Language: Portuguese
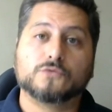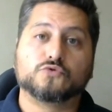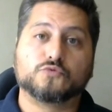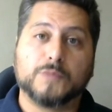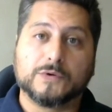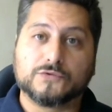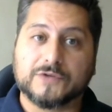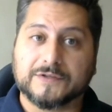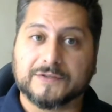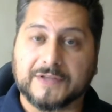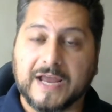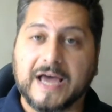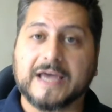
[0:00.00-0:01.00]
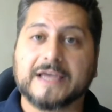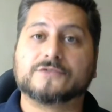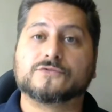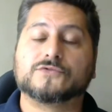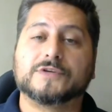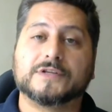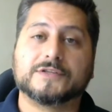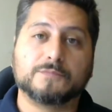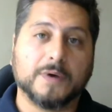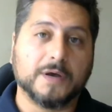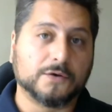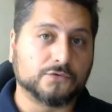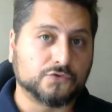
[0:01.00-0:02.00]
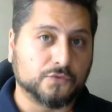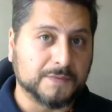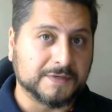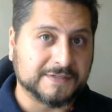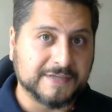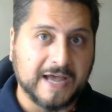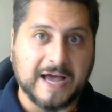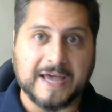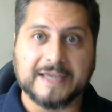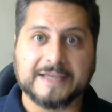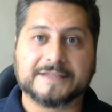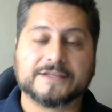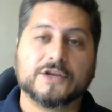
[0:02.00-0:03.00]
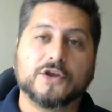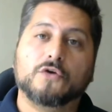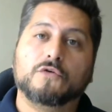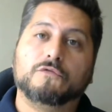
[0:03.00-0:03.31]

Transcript: os bancos centrais, os grandes bancos comerciais,